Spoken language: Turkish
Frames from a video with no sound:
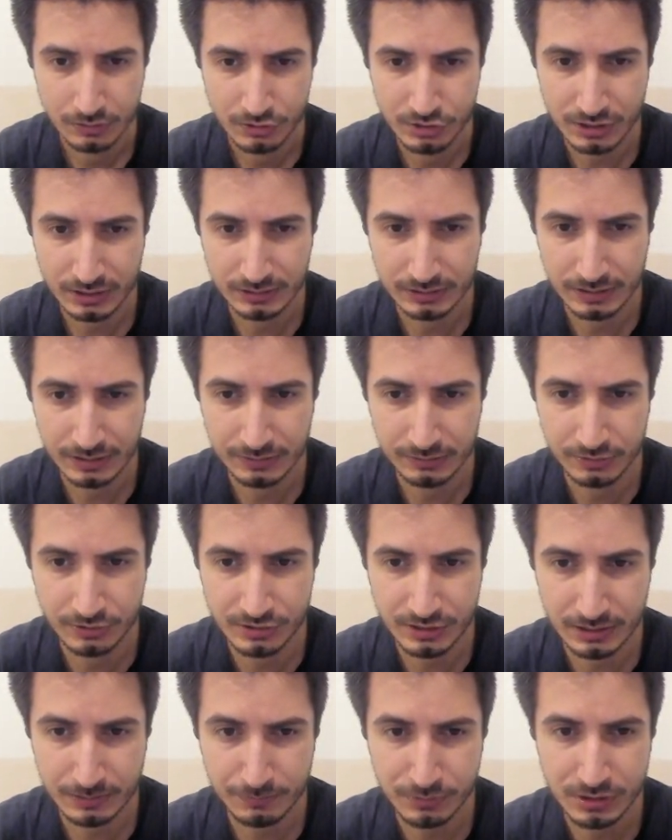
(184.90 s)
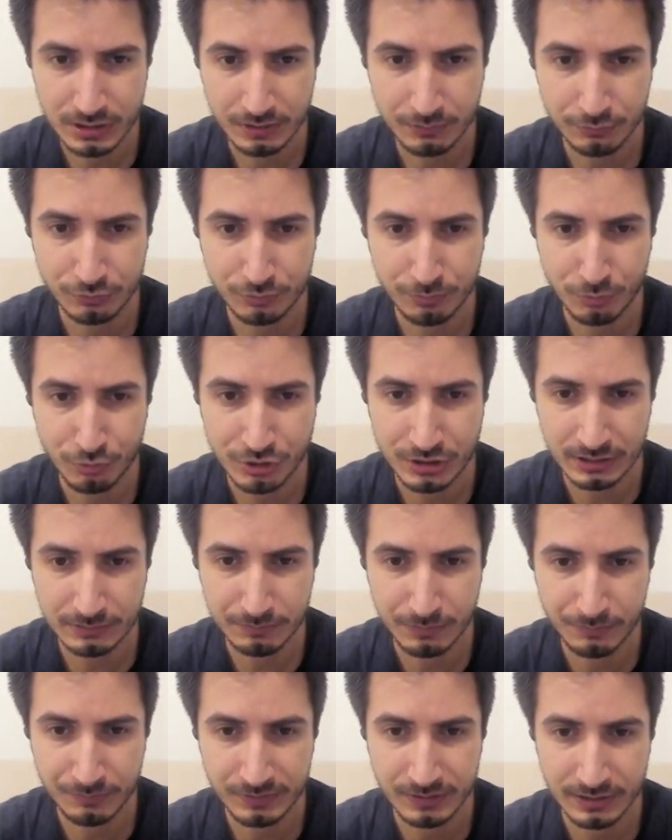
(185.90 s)
canlandıracakmış. Havuzu
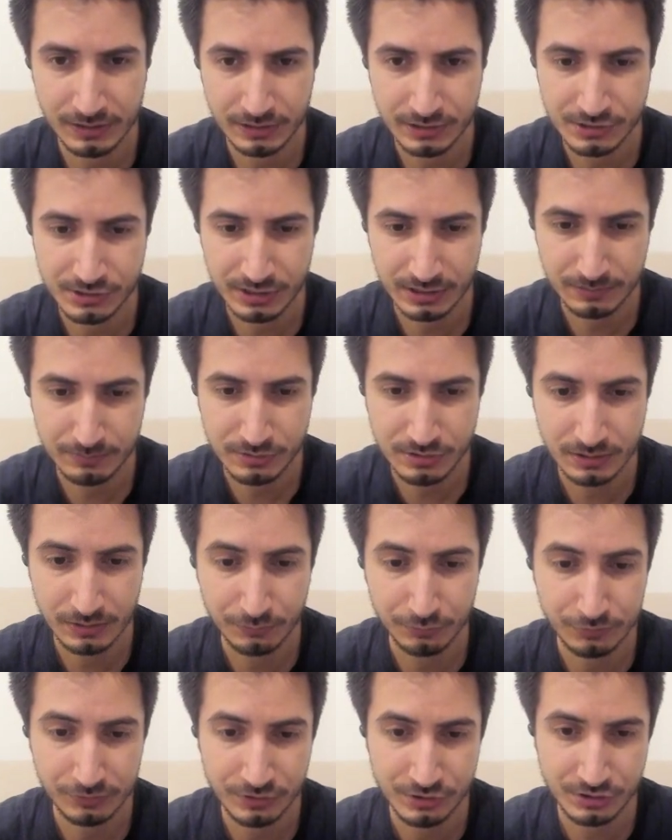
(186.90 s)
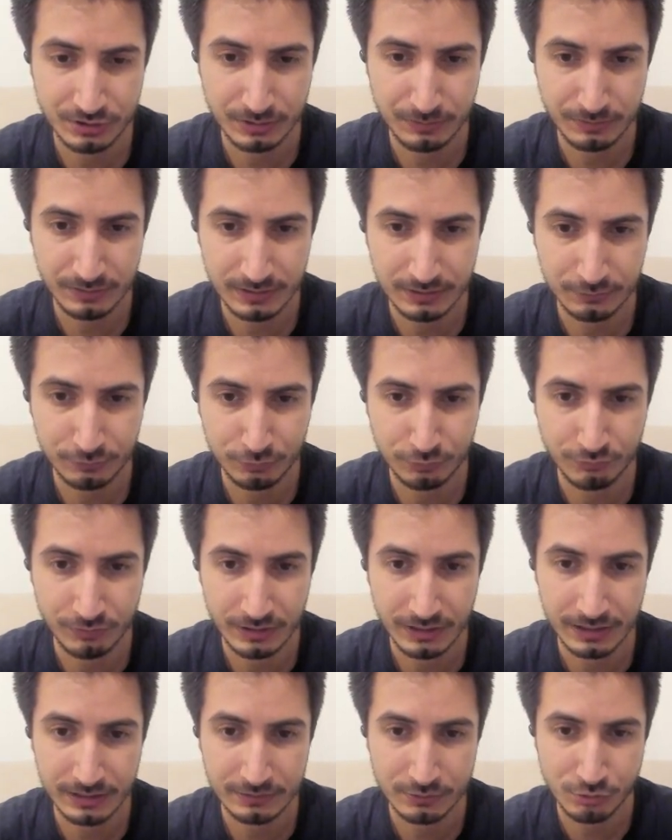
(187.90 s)
boşaltmamız gerekecekmiş. Havuzun içinde bir tane su var.
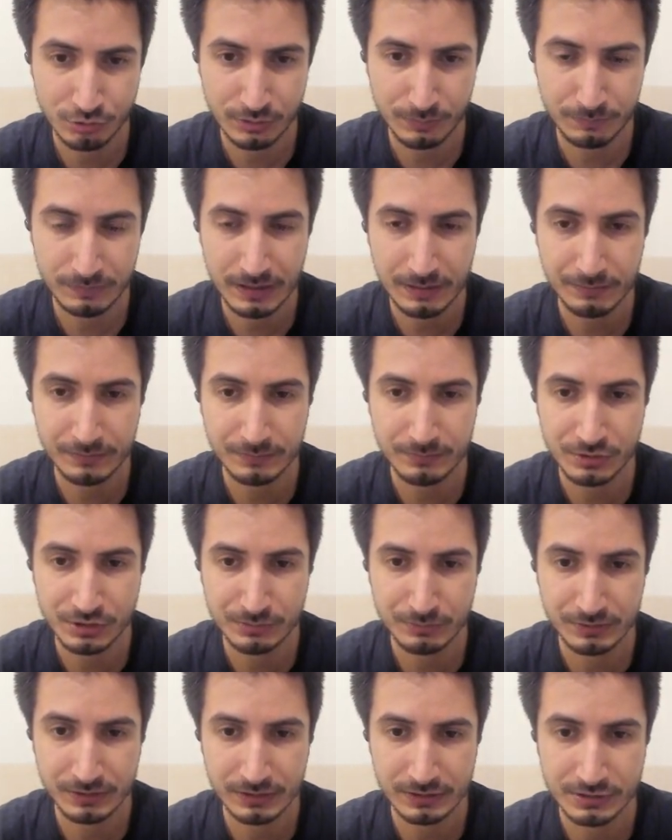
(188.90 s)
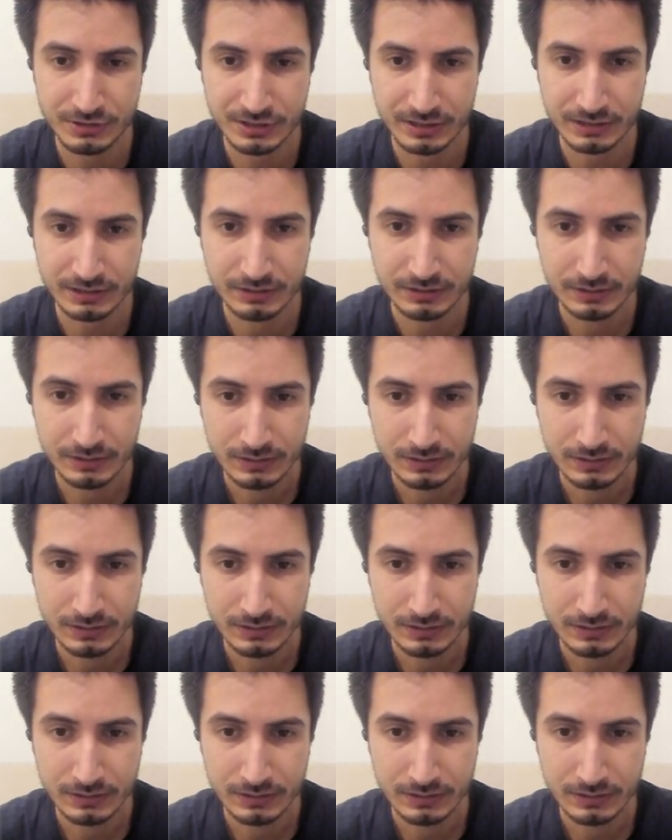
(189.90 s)
Evet şu ipler bizim işimize yarayacak.